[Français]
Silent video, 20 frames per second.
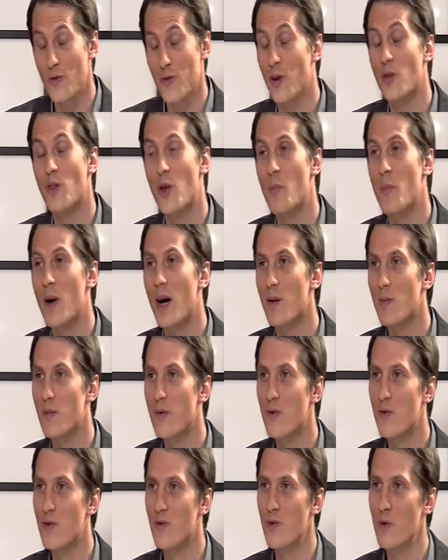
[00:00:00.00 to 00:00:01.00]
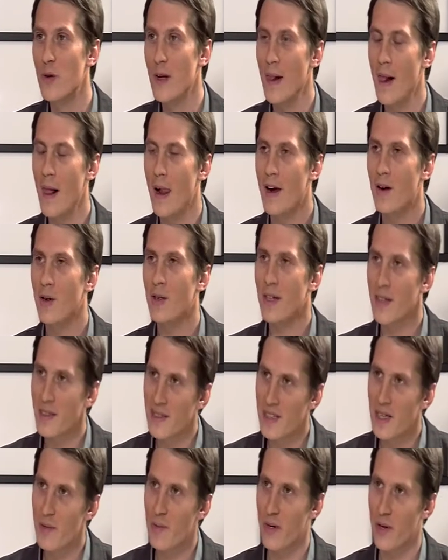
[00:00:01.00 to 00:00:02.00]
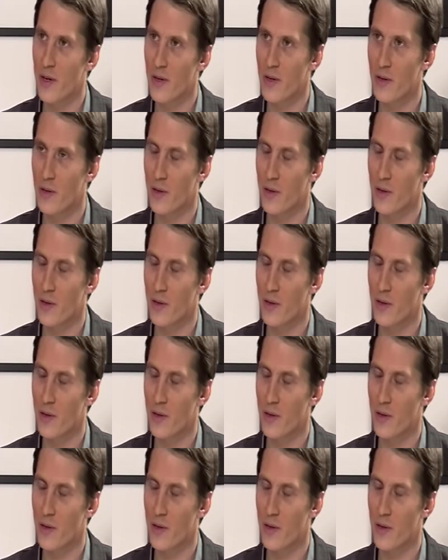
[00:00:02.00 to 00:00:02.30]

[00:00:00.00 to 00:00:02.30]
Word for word: Enfin, on en parle beaucoup. Euh, qu'est-ce qui bloque